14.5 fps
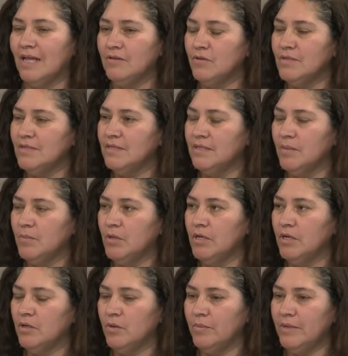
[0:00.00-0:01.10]
tanto insistimos en
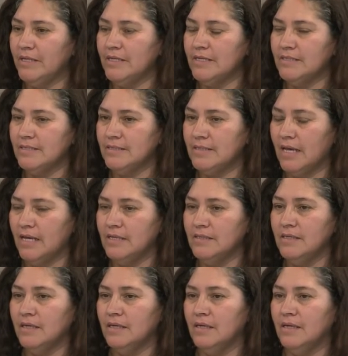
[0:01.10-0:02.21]
el
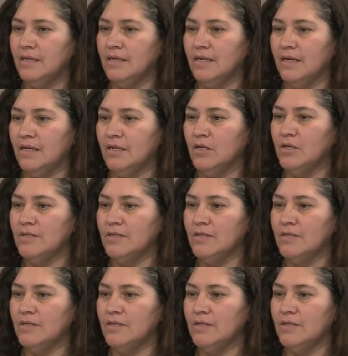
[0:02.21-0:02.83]
2016 que nos